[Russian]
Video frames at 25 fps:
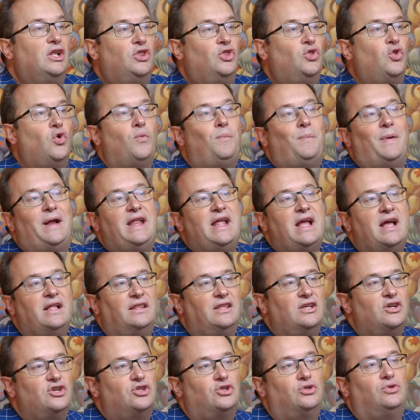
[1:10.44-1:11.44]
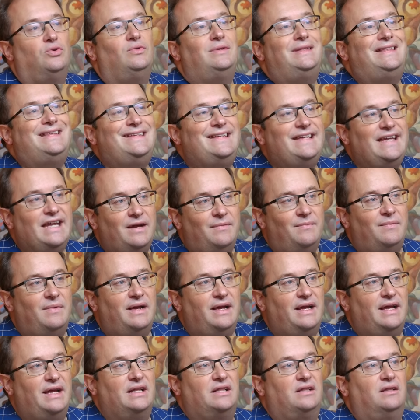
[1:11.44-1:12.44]
Но понятно, что тема
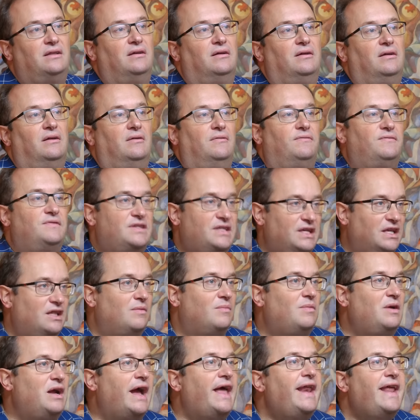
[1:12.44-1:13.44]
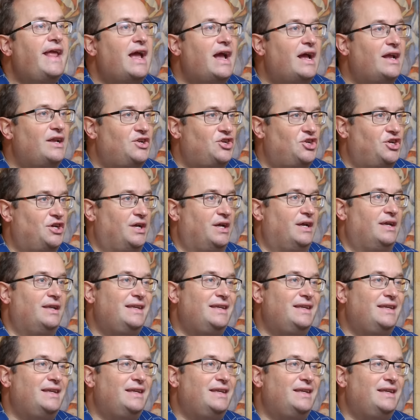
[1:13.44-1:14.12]
эта в целом горячая,